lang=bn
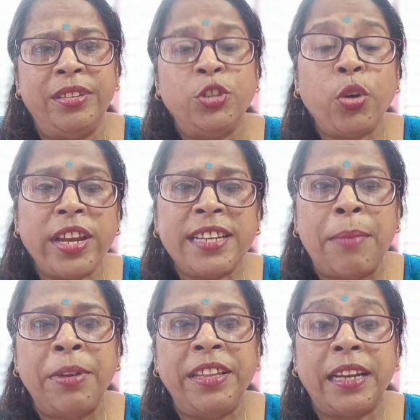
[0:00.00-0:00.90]
চোখের
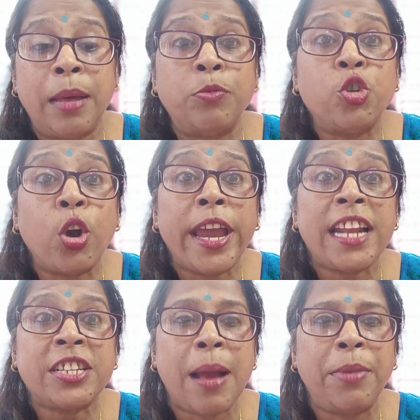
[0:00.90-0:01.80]
সামনে দেখলাম চোখের
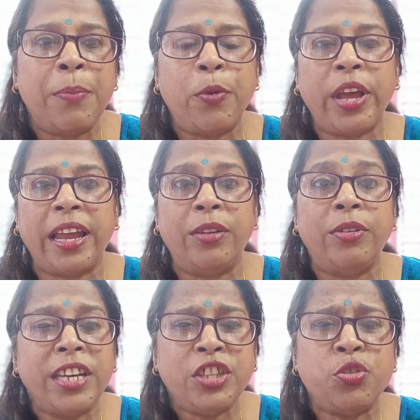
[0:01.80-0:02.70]
সামনে পড়ে গেল
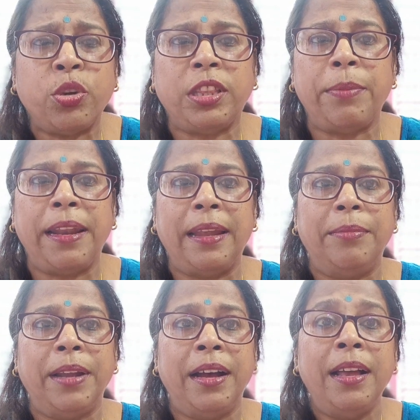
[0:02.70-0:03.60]
কিচ্ছু করতে পারলাম
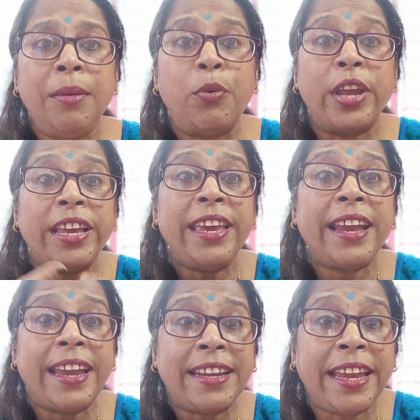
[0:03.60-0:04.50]
না পড়ে গিয়ে
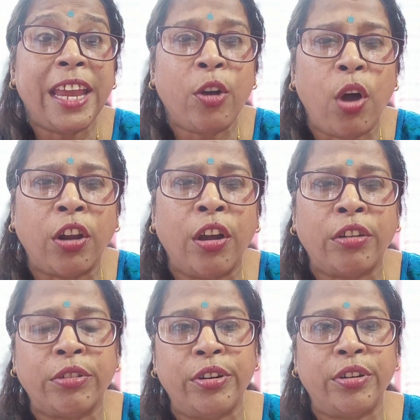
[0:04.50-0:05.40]
কেটে গিয়ে গল গল
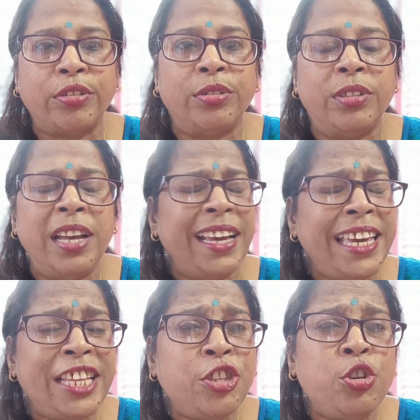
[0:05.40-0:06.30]
করে রক্ত
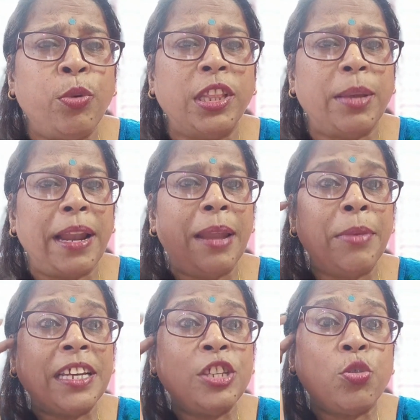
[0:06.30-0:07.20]
কিচ্ছু বলতে পারলাম
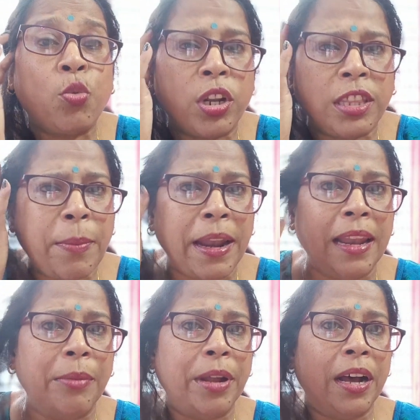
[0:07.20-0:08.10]
না কিছু করতে
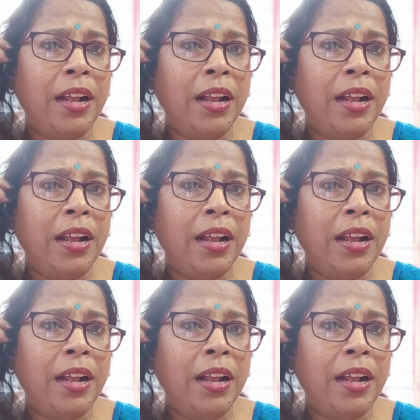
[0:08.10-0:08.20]
পারলাম না